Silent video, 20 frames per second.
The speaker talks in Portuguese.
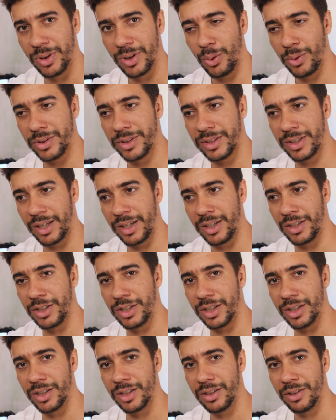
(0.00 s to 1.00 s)
Ou
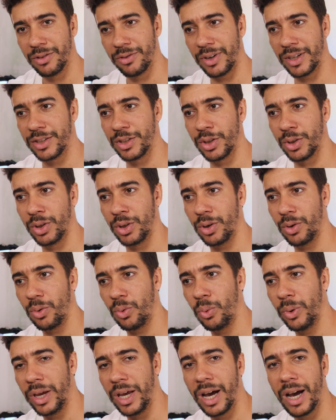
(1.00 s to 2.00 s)
seja, fazer
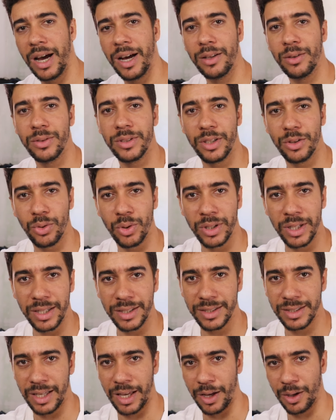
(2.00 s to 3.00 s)
o errado se
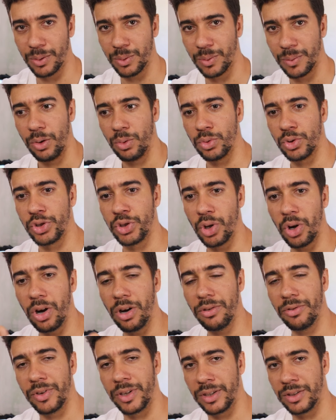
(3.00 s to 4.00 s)
tornar certo. Os
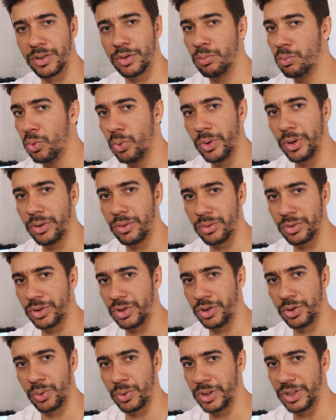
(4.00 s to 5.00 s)
jovens,
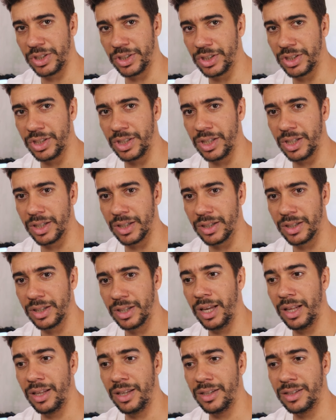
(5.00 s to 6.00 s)
muitos de hoje em dia,
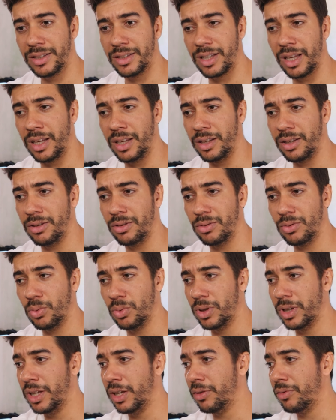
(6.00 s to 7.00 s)
eles têm
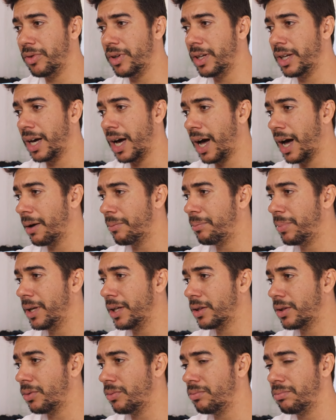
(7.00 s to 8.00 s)
o livre
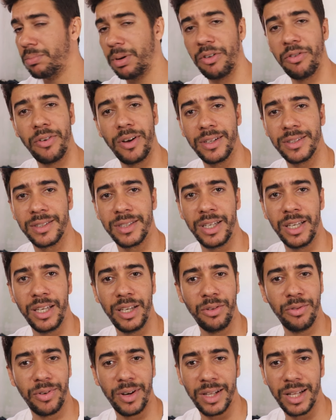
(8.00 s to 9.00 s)
arbítrio para
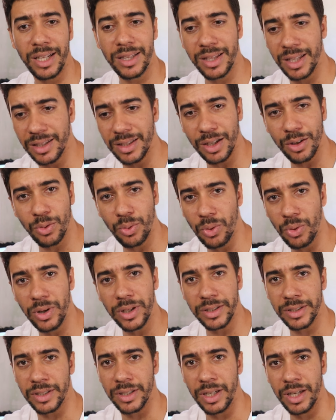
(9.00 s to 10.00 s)
fazer e falar tanta
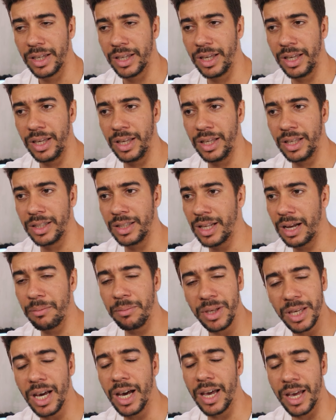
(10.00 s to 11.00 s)
coisa que na
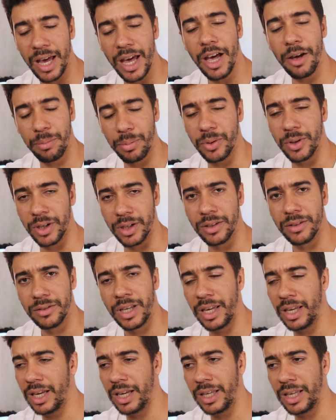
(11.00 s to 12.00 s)
minha época,
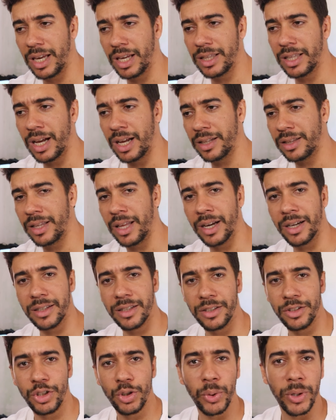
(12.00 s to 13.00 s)
quem aí é da
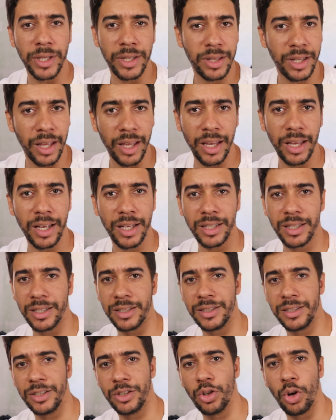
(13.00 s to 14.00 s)
década de 80,
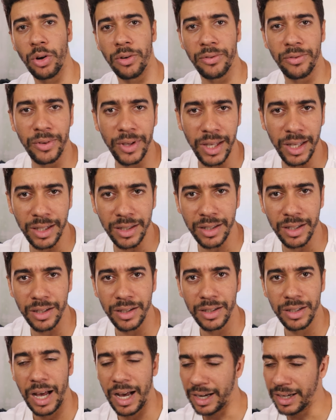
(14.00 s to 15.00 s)
de
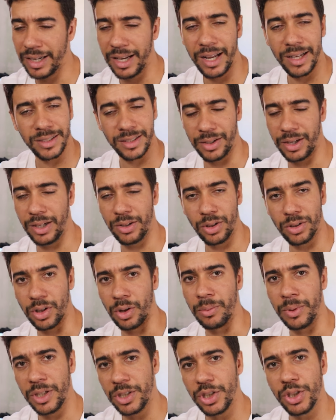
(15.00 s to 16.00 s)
90, a criação é
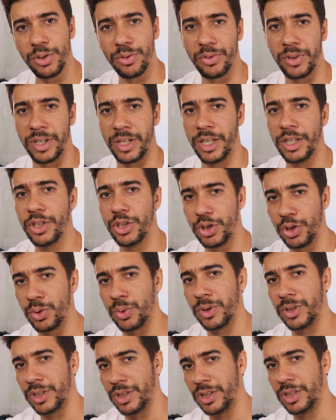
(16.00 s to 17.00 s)
totalmente diferente de
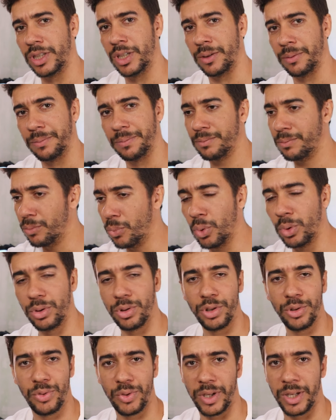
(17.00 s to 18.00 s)
hoje em dia,
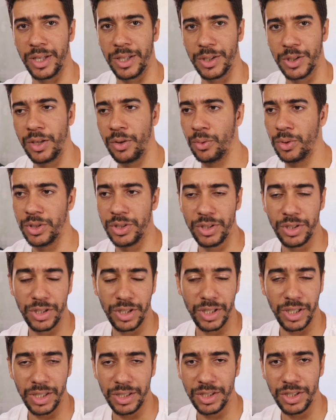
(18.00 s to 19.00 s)
muito diferente. E hoje em
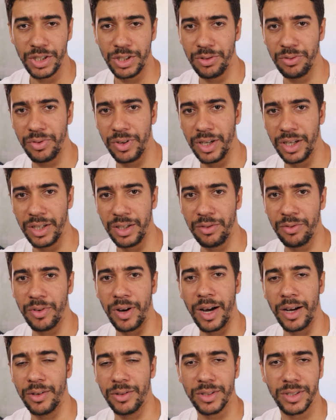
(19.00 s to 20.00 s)
dia a gente vê aí
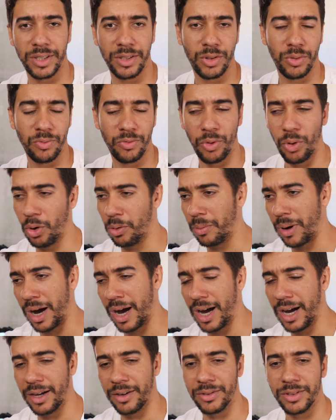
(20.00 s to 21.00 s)
vários se
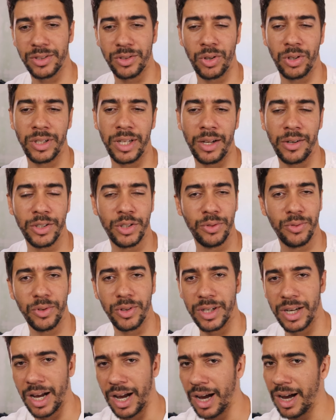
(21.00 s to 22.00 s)
formaram, se tornaram
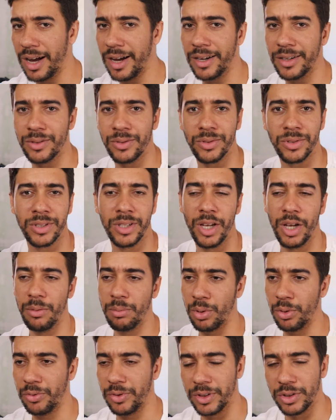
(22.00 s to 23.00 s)
advogados,
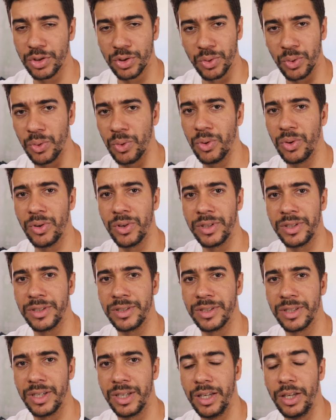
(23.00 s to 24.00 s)

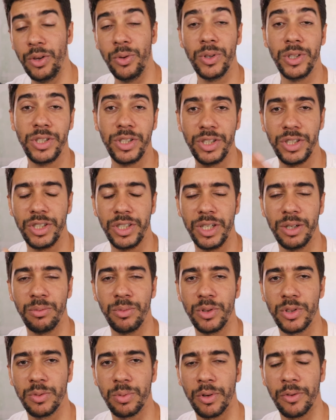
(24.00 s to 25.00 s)
professores. E hoje em dia
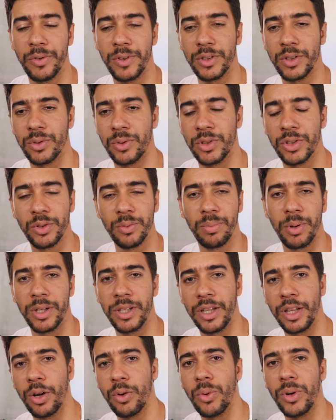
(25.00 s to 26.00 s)
muitos professores não
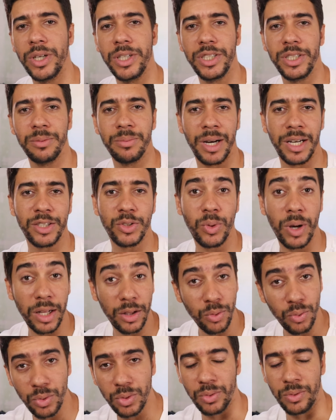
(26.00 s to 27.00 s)
podem nem corrigir mais o
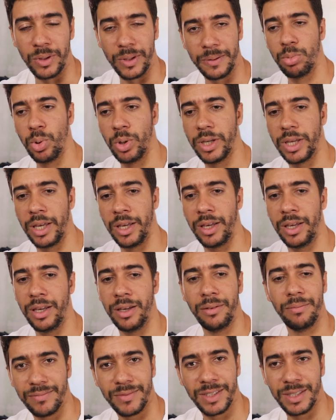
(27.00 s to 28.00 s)
aluno,
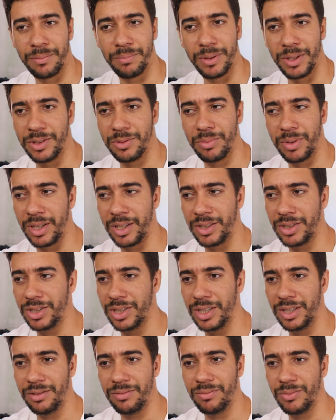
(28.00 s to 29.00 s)
porque
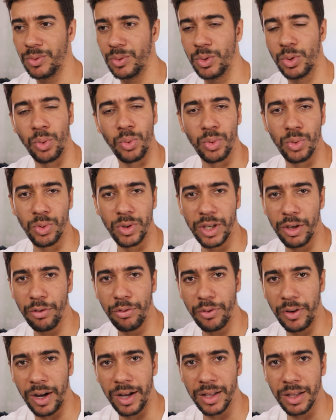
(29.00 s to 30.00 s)
simplesmente tudo que
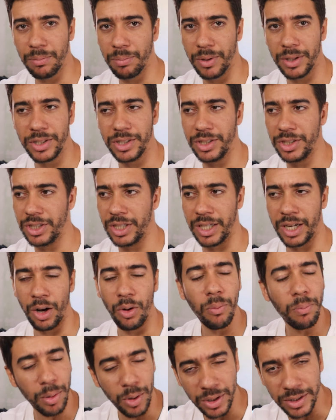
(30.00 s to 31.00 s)
fala pode
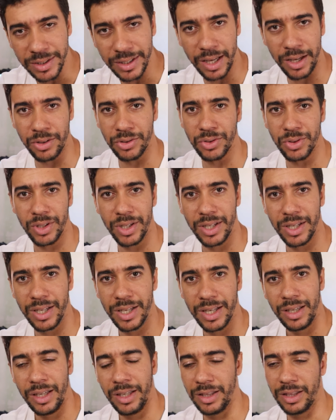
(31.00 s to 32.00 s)
gerar um processo.
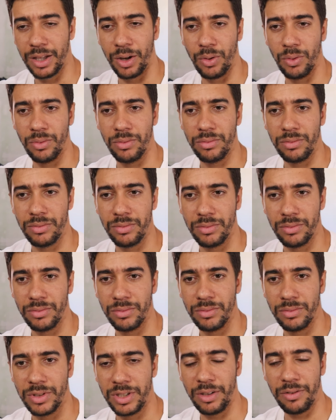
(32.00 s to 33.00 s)
Então,
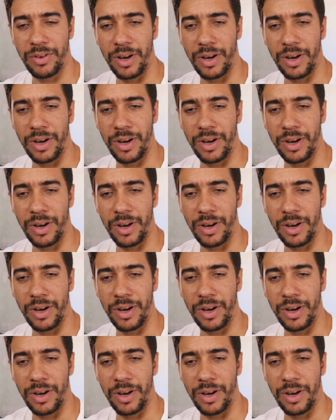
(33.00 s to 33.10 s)
se